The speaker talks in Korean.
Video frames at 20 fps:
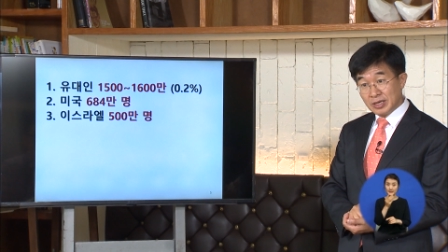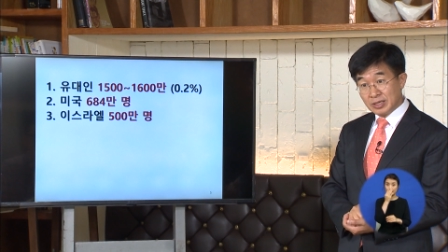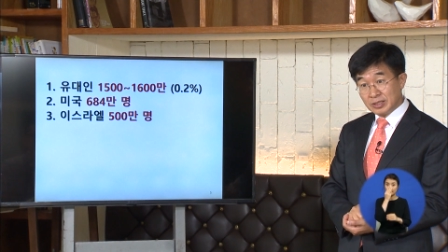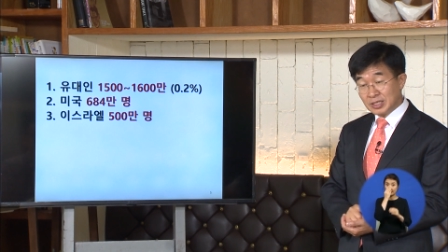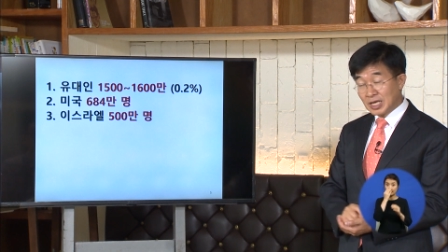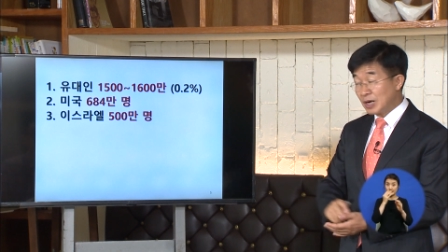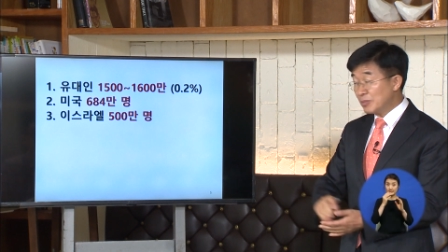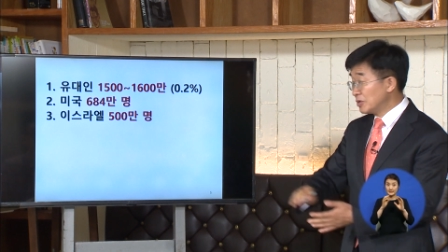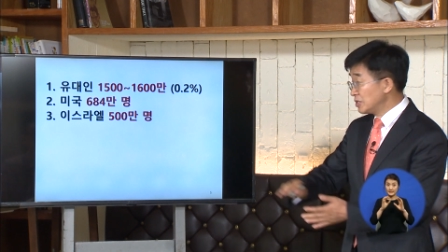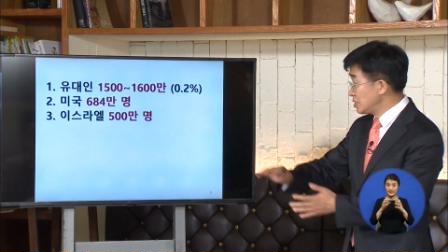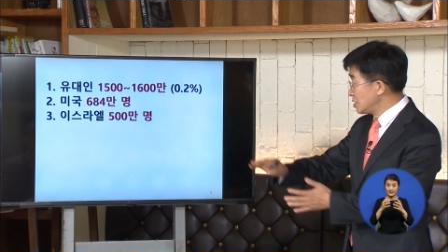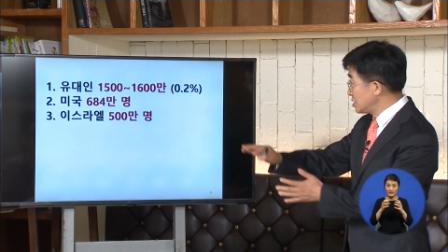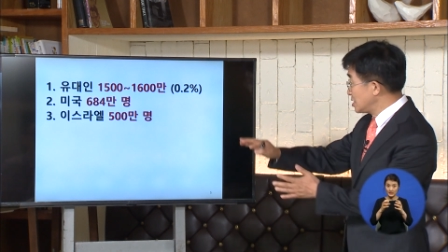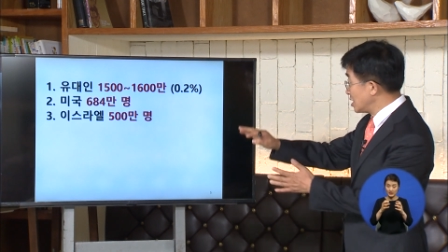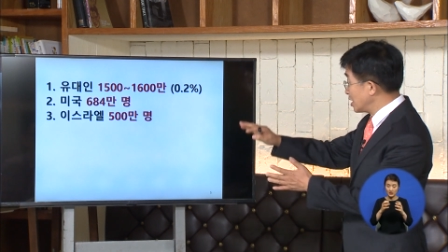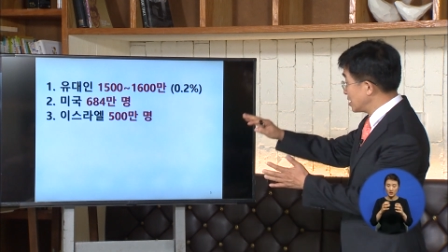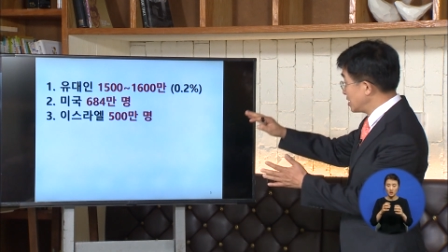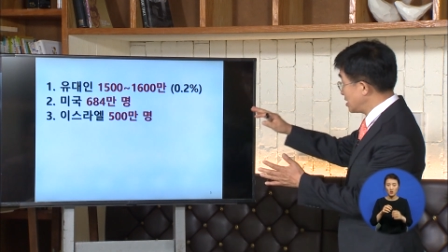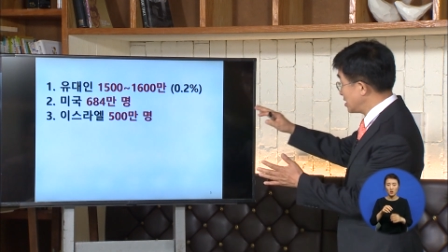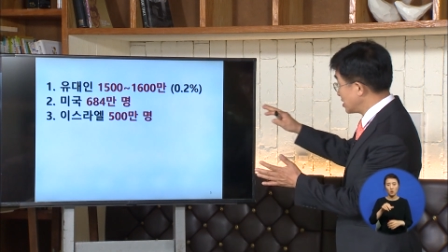나머지는
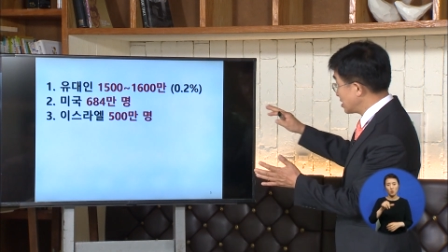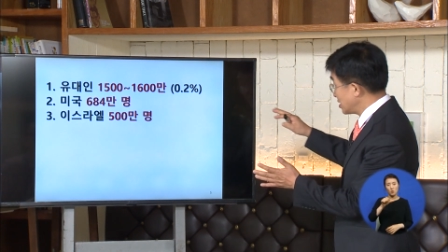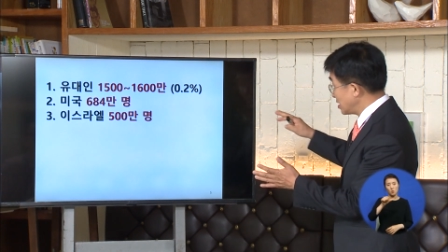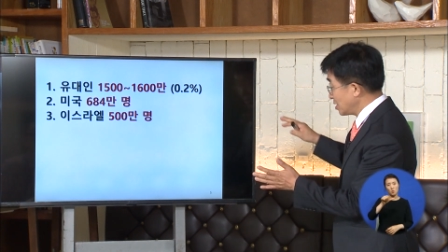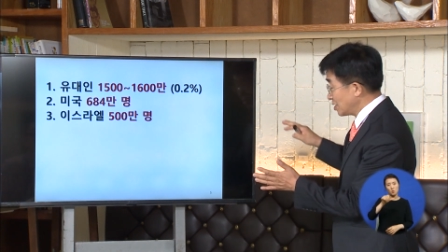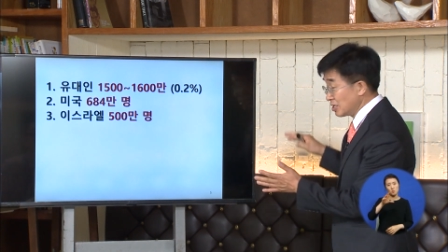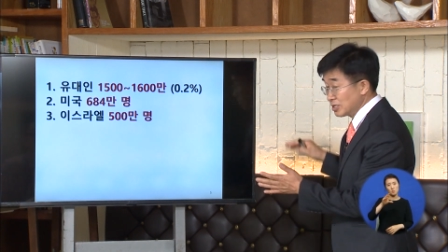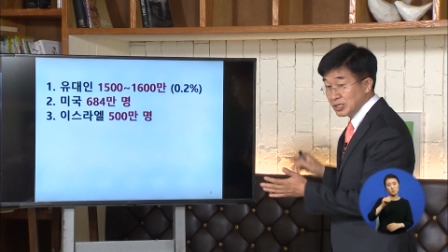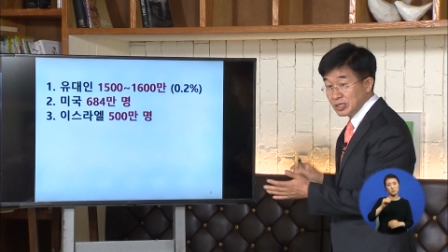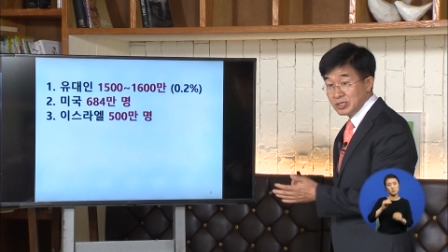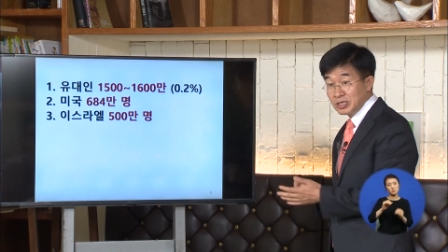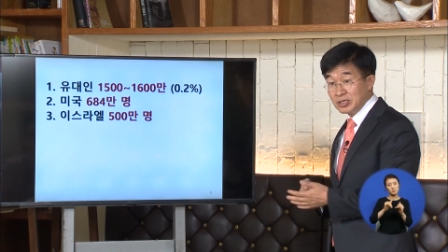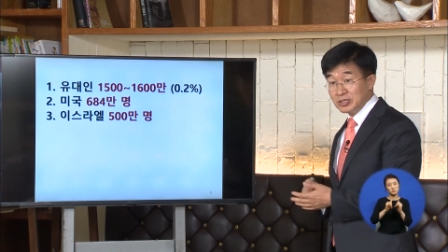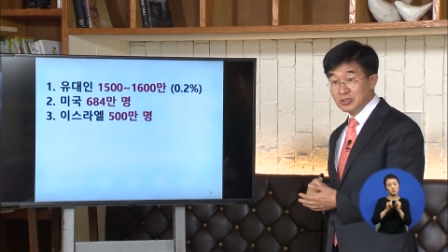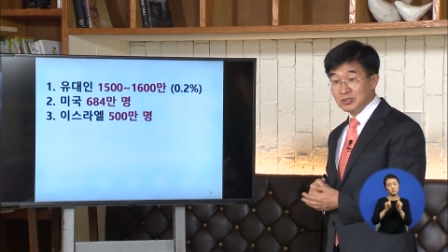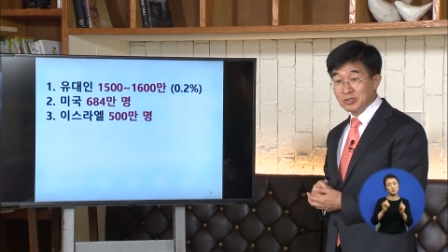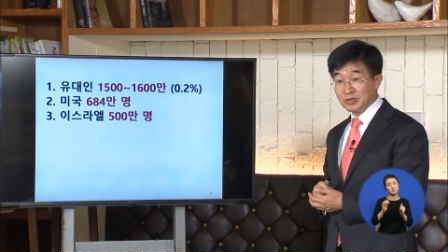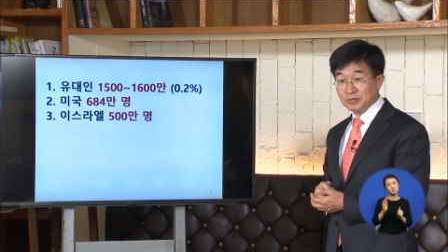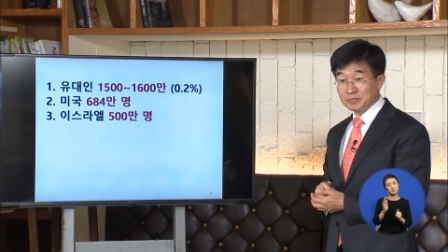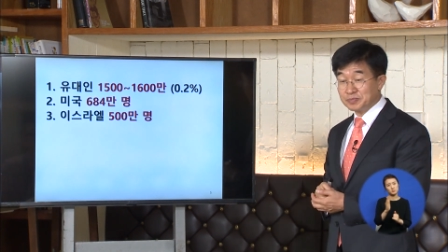이제 이렇게 흩어져
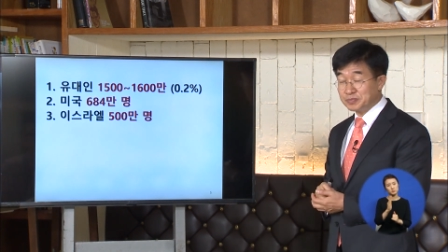있죠.